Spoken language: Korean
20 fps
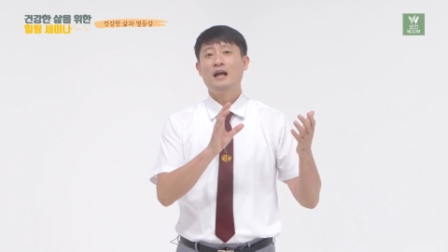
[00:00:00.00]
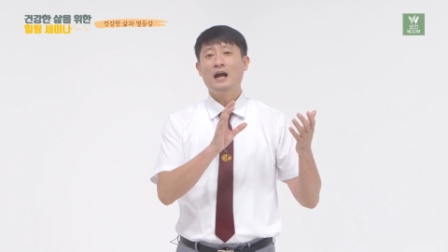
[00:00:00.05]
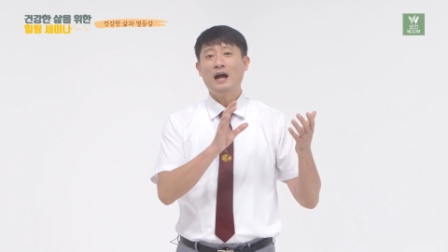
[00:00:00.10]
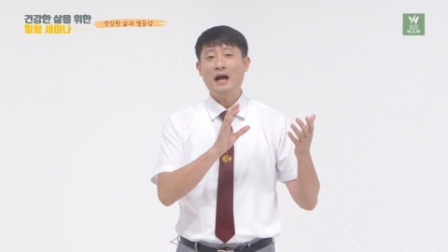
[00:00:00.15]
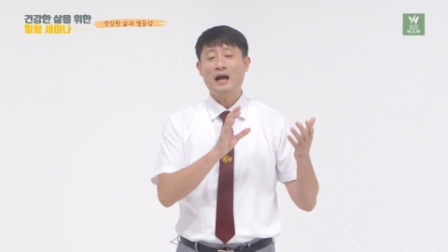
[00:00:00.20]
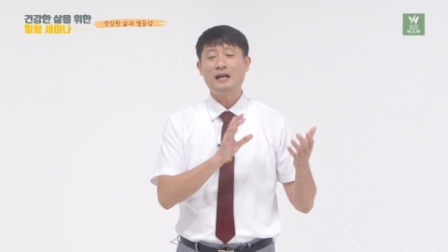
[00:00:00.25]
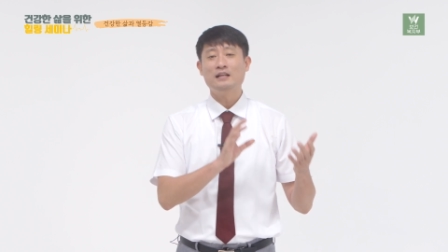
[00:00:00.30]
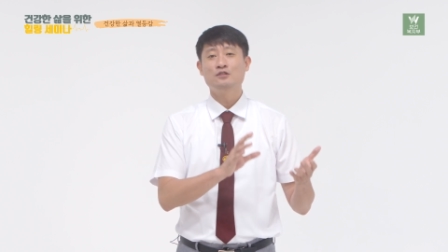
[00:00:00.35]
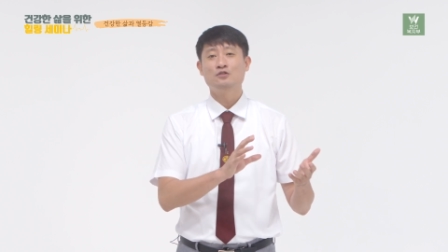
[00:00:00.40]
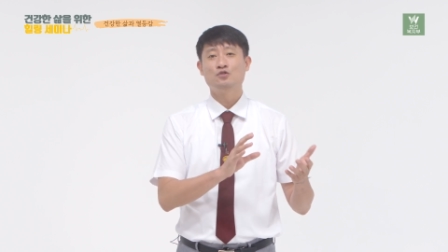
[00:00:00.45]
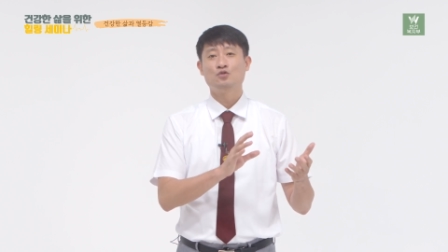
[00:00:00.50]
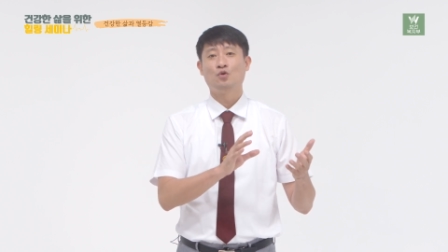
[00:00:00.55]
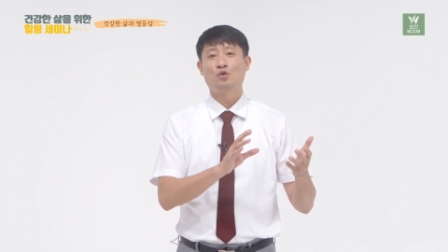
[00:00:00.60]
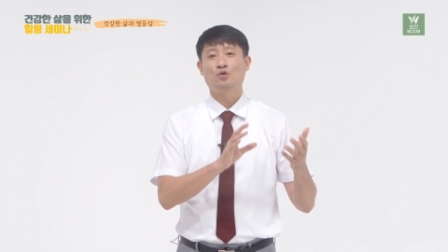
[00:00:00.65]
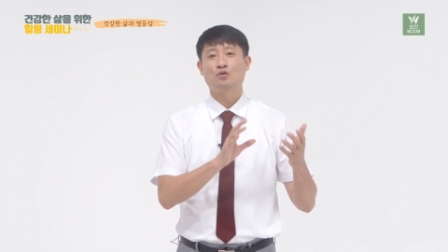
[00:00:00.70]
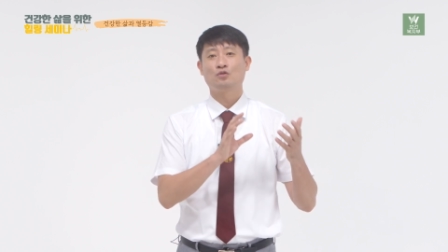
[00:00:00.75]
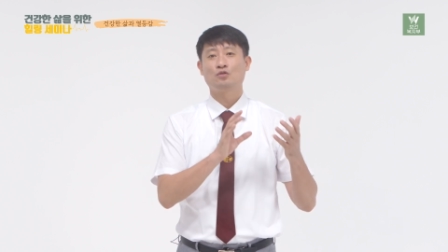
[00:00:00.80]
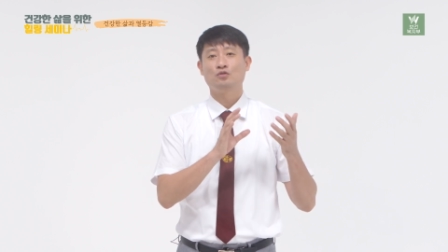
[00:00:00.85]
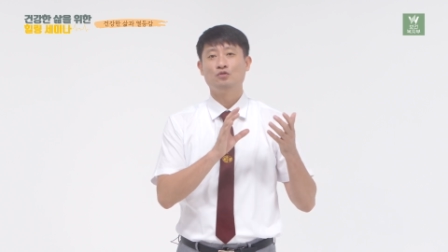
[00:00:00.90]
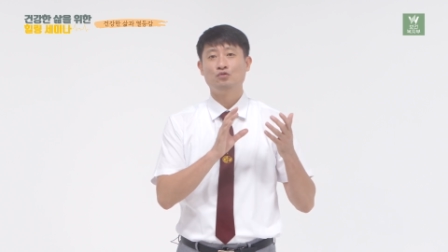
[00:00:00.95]

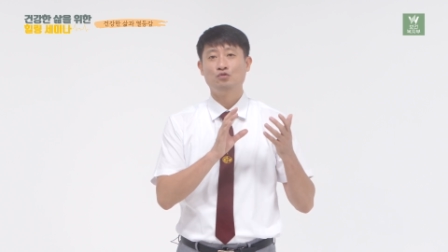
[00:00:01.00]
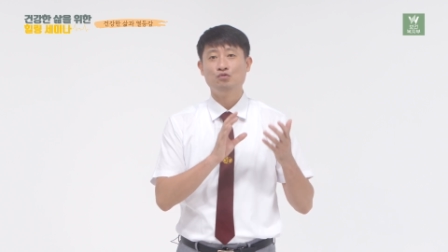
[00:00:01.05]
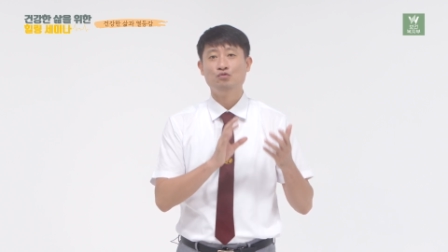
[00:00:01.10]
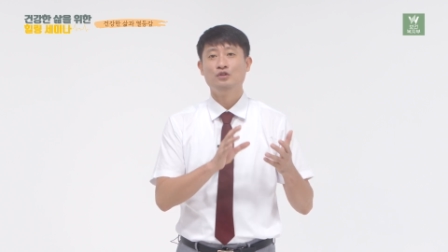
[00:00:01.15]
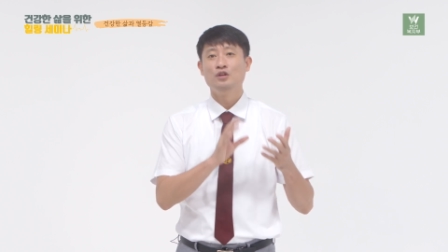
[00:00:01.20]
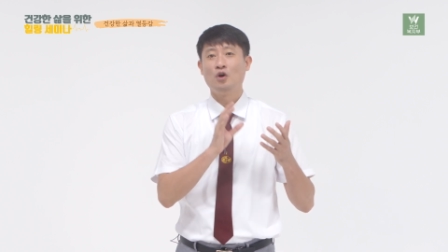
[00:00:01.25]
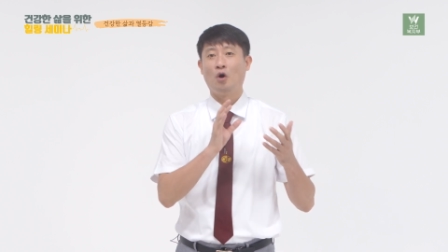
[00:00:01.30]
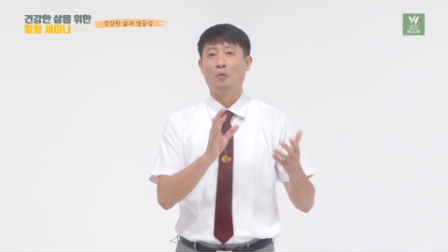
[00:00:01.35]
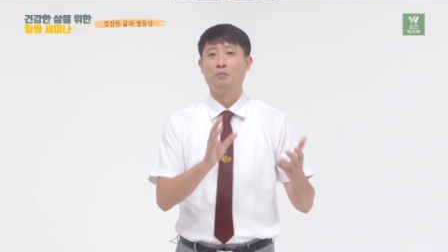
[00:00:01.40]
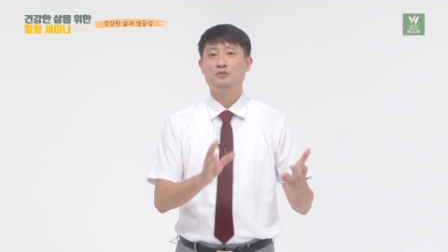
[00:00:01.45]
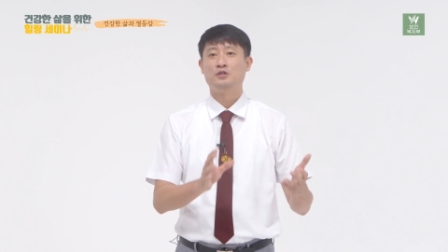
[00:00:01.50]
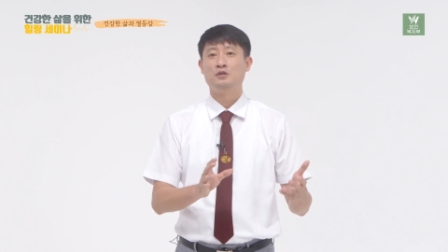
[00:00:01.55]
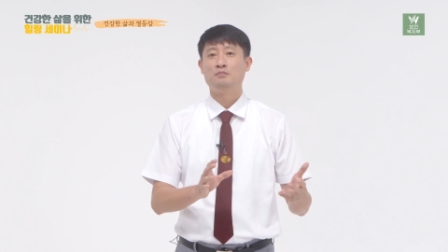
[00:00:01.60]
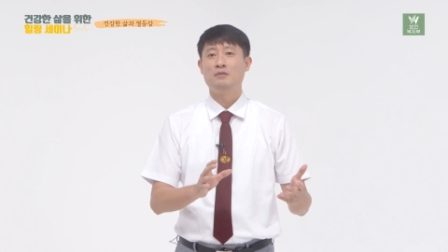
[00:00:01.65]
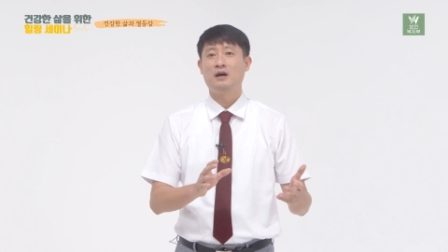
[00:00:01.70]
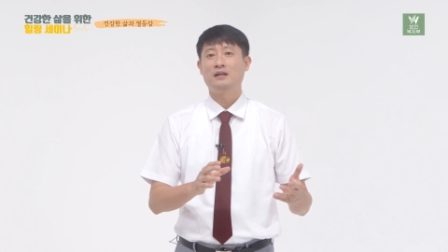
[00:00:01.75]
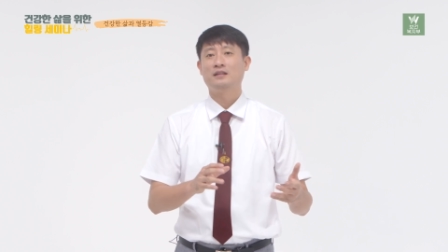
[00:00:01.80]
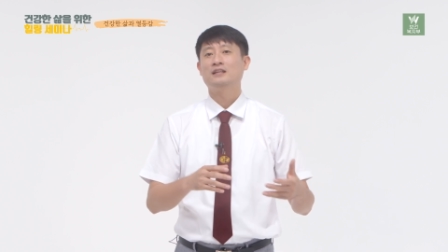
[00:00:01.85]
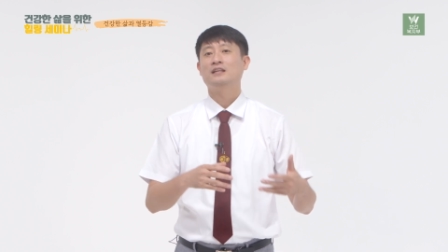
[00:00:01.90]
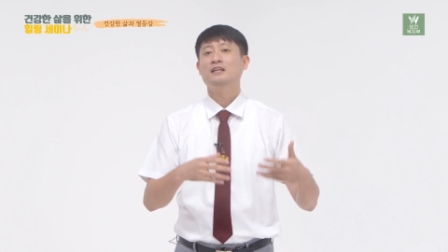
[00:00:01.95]
한쪽 눈이
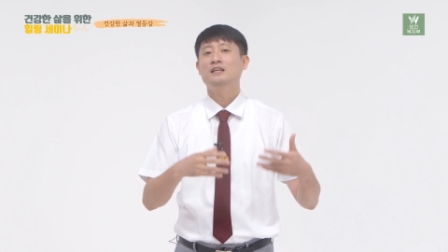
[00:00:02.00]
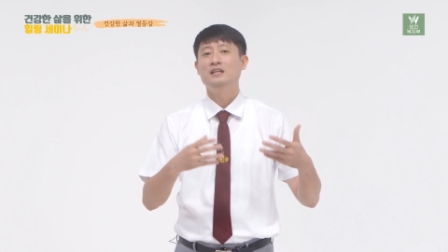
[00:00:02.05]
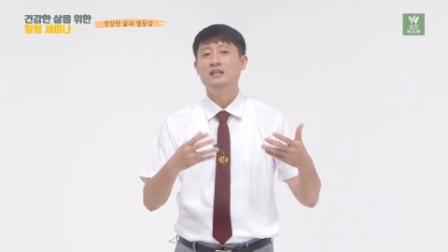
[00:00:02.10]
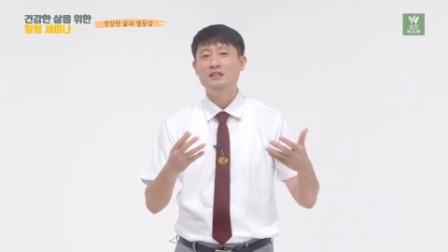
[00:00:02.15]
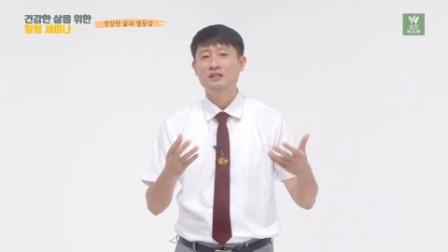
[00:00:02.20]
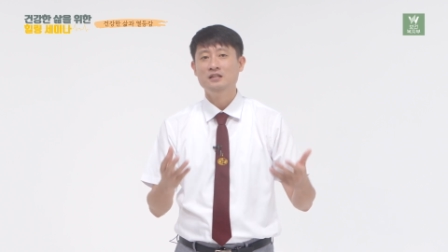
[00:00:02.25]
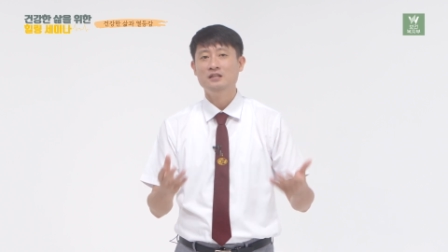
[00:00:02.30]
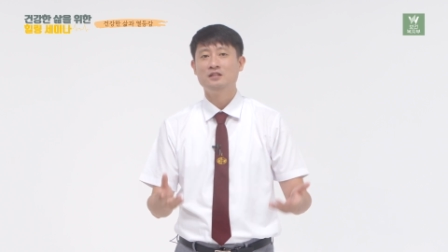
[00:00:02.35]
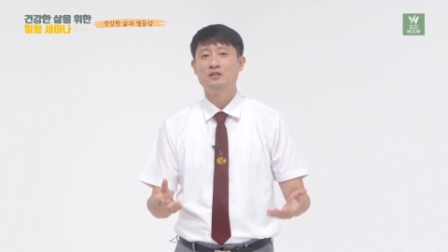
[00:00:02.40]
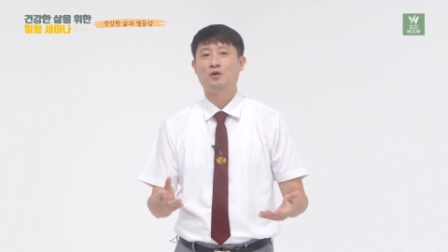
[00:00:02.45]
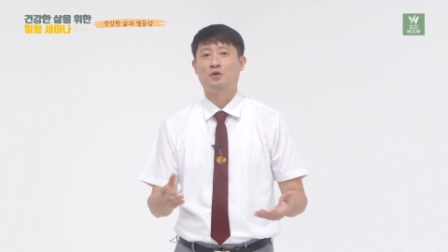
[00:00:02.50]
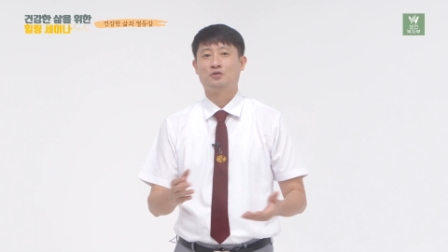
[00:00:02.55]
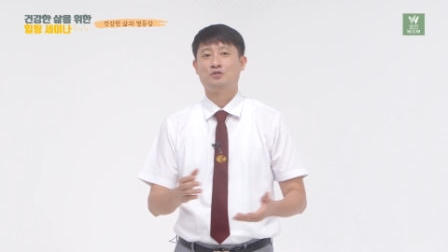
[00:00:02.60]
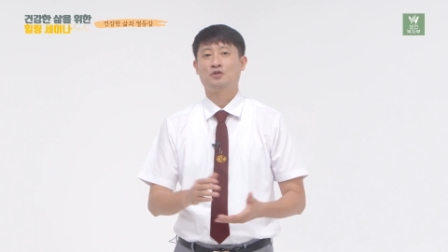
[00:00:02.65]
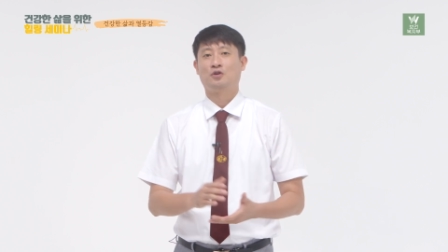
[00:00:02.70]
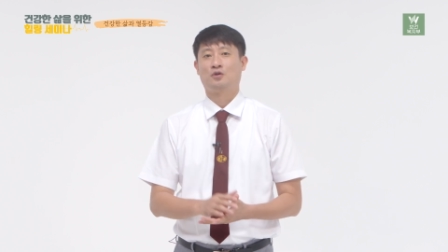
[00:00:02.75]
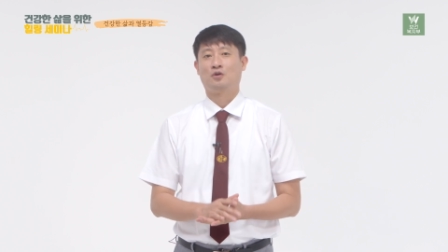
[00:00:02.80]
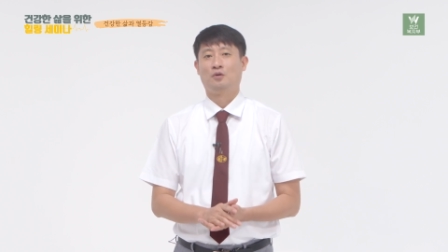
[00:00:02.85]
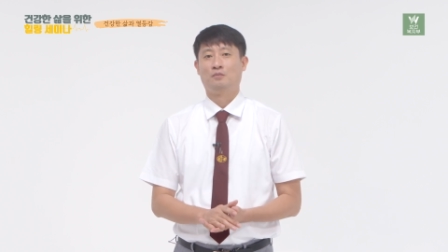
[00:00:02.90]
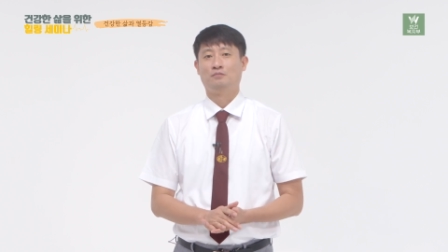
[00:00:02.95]
없지만 있는
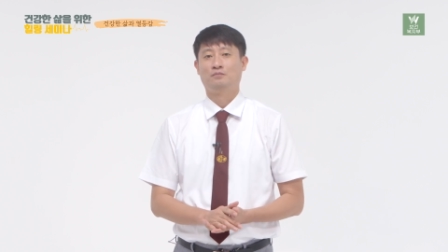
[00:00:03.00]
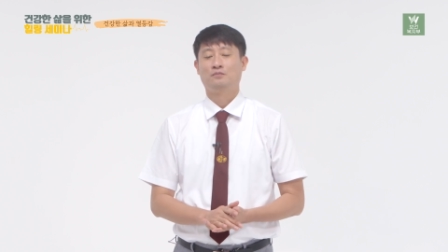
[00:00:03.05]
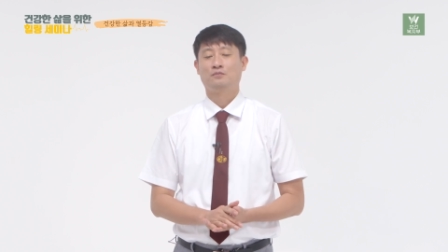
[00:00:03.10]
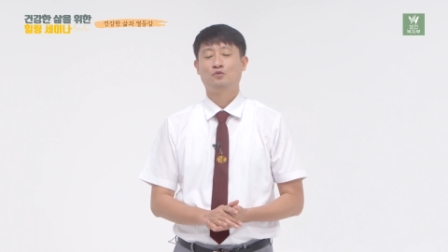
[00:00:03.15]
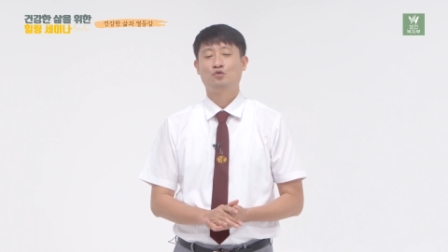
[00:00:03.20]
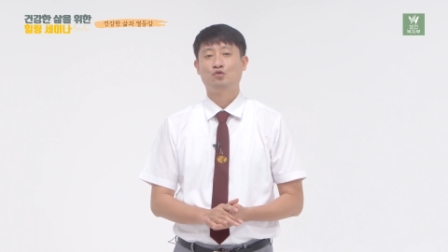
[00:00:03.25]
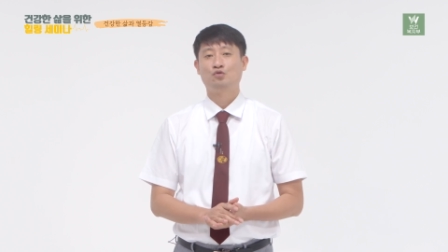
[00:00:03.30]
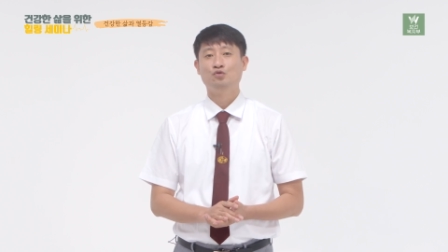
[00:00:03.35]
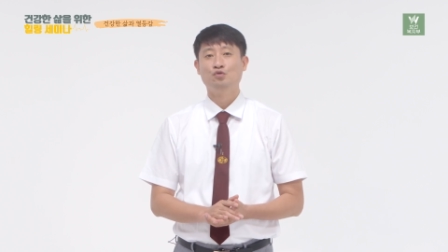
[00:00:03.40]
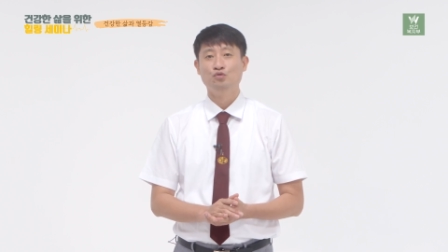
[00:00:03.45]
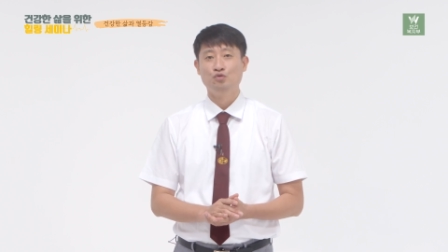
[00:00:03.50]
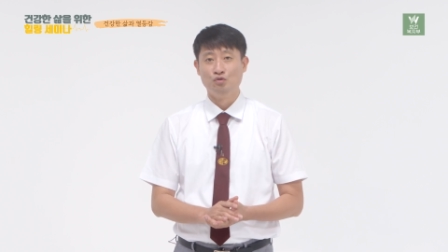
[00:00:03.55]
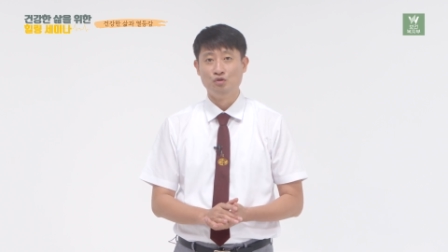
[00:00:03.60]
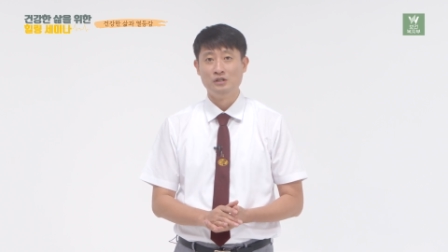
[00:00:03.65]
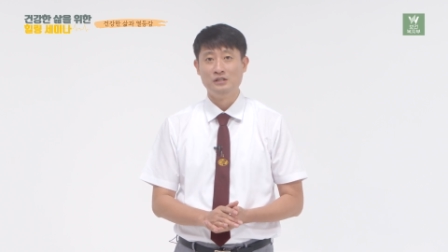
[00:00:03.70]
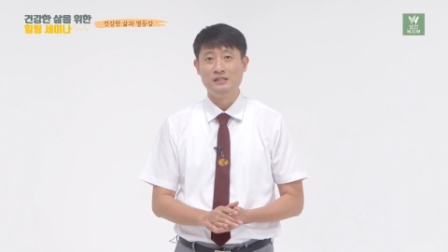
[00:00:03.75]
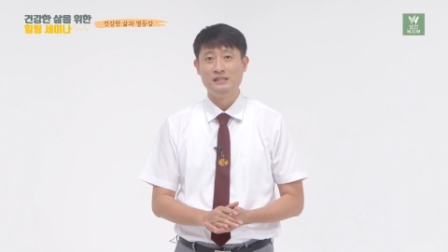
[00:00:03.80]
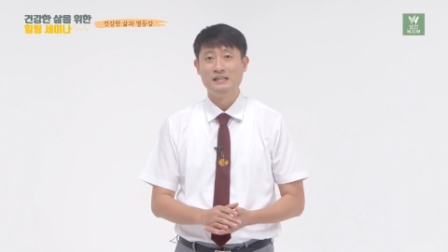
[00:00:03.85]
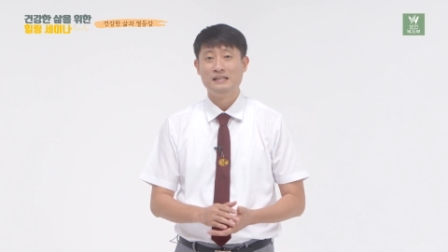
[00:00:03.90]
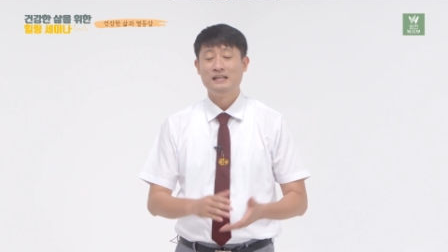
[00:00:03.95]
것처럼 두
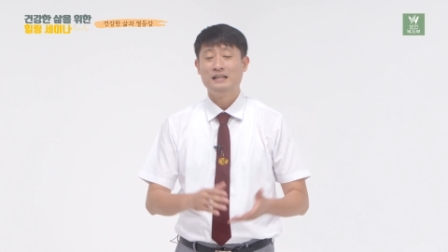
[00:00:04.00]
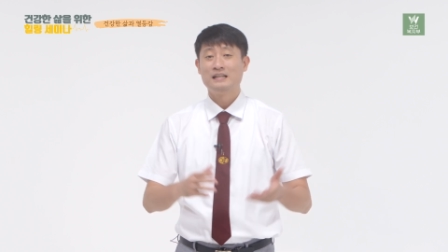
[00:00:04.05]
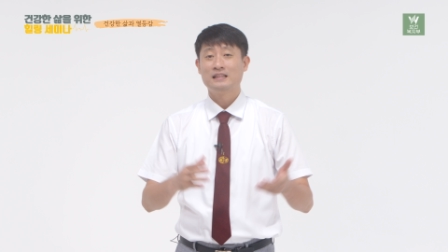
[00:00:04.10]
눈을